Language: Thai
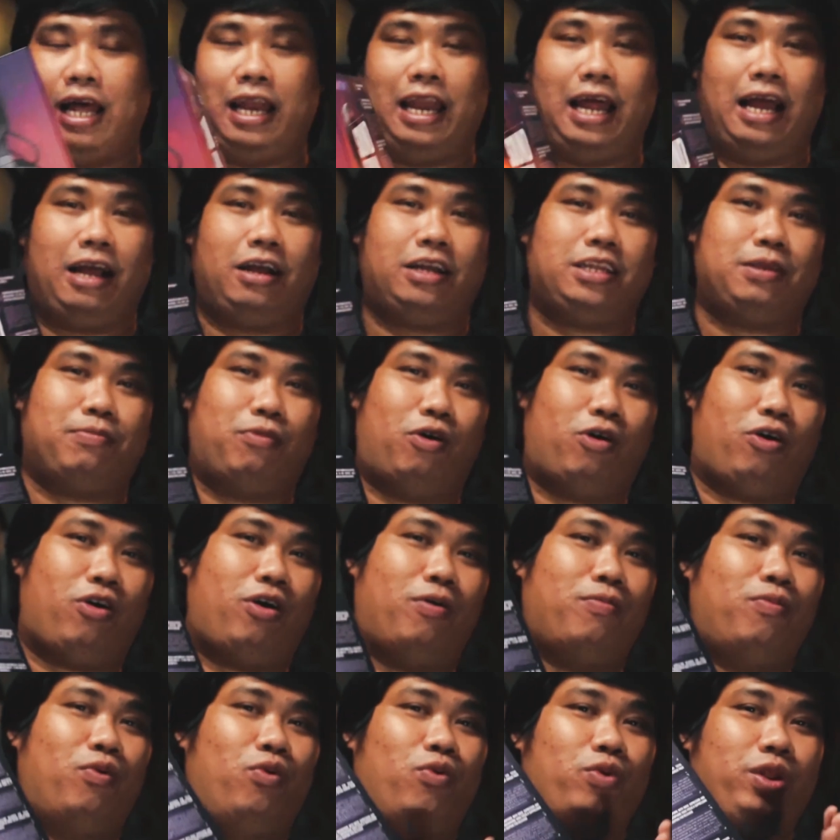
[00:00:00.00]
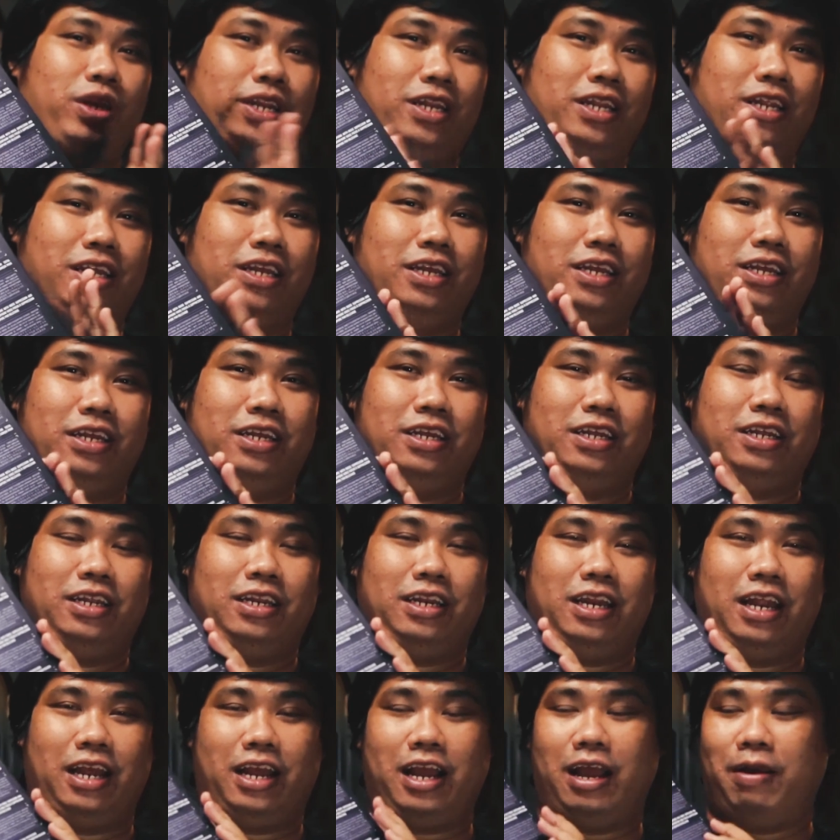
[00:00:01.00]
ด้านหลังก็จะบอกข้อมูล
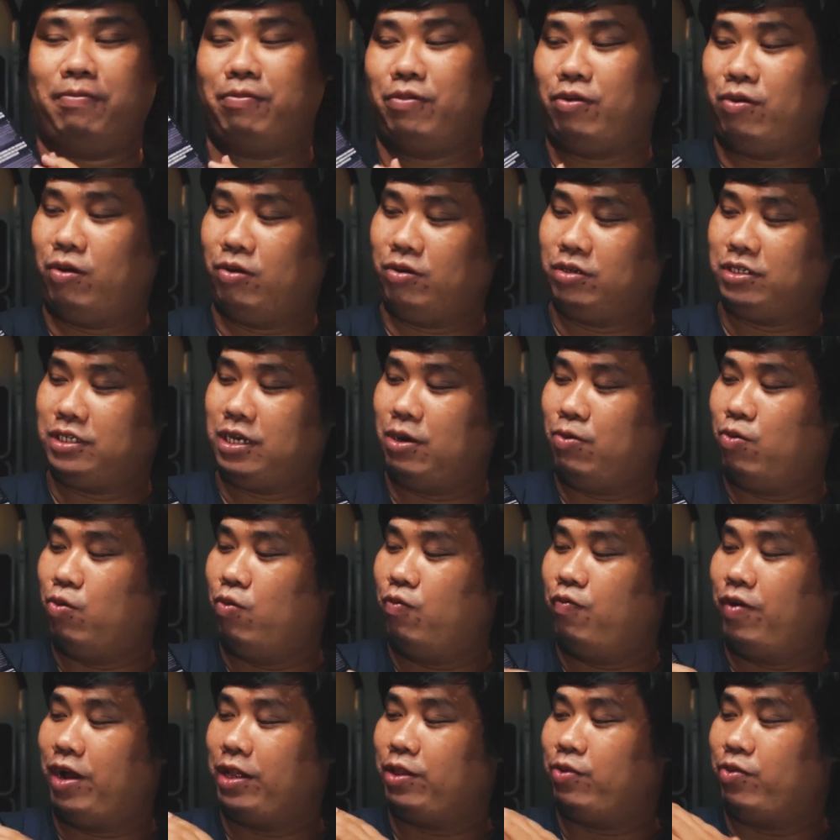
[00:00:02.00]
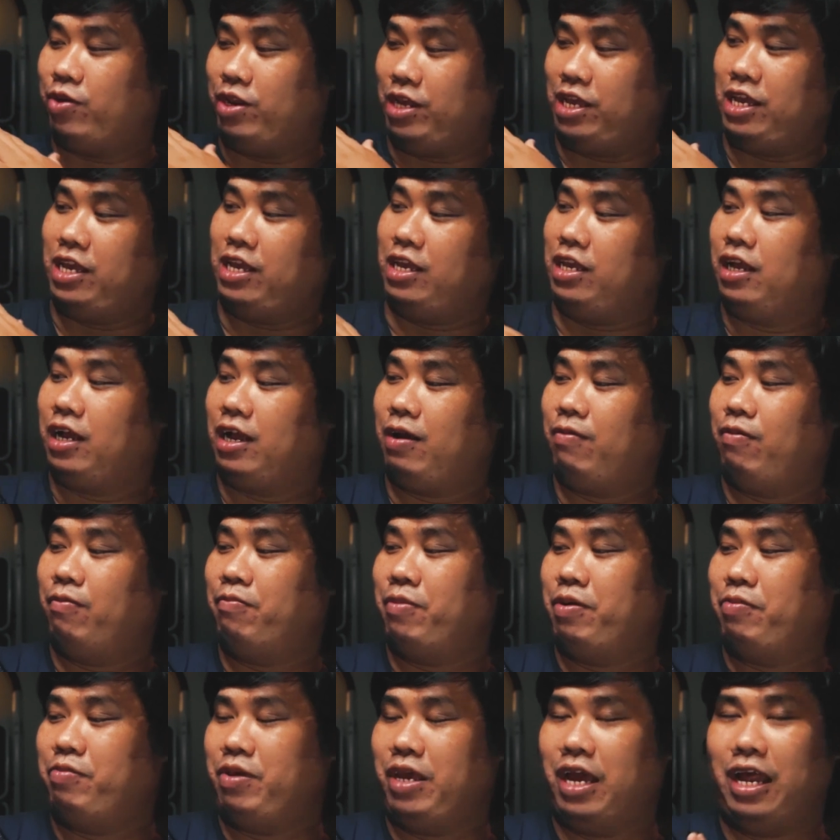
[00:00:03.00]
นะครับของเจ้าหูฟังตัวนี้นะครับว่า
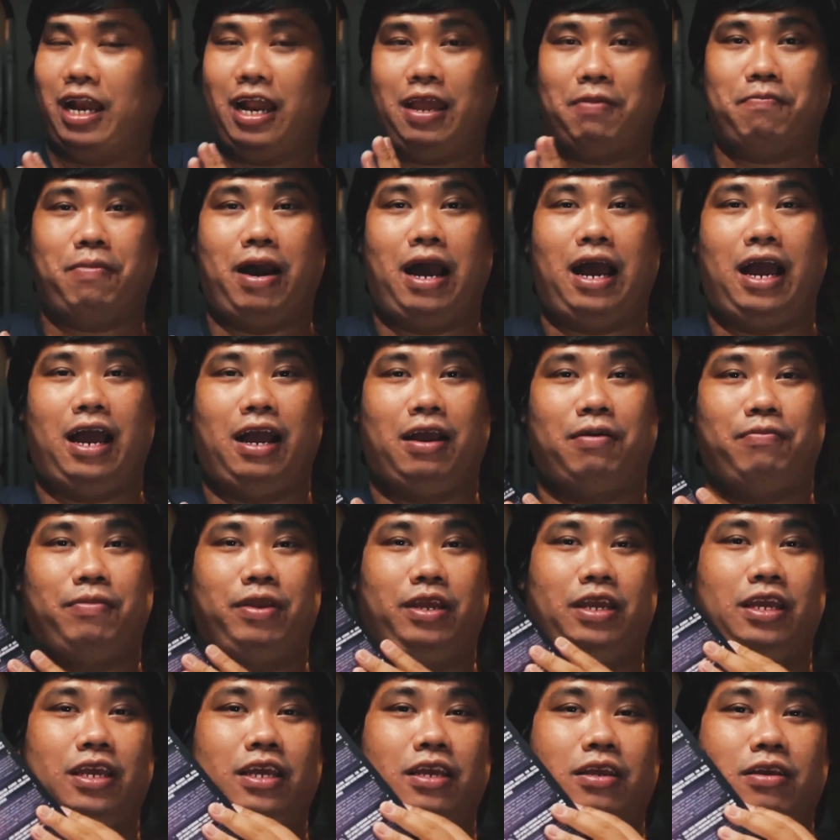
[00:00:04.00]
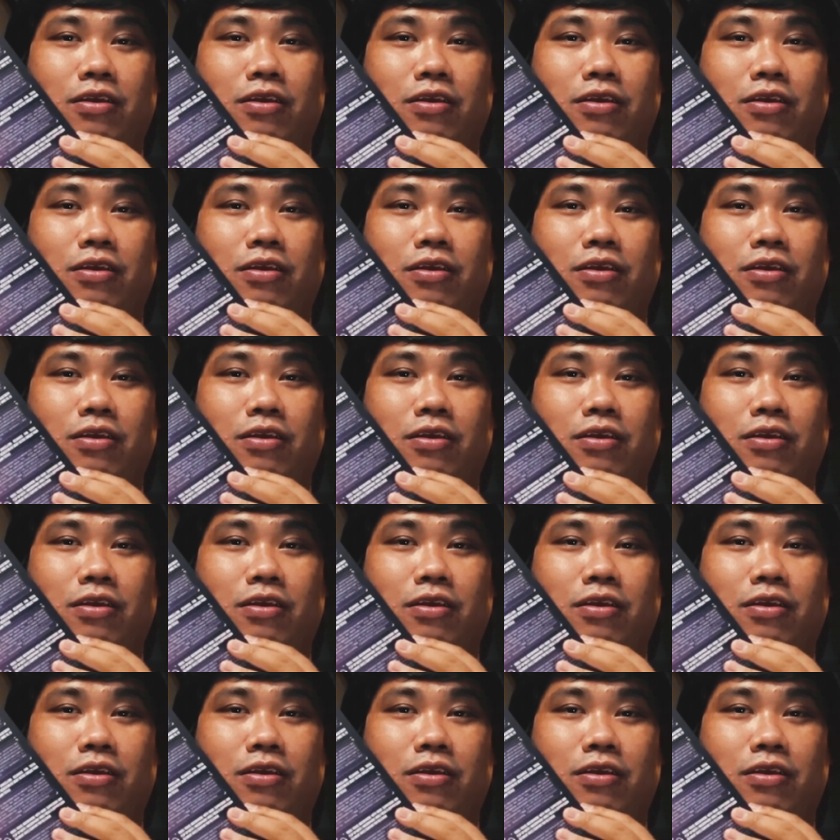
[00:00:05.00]
มันมีอะไรบ้างมี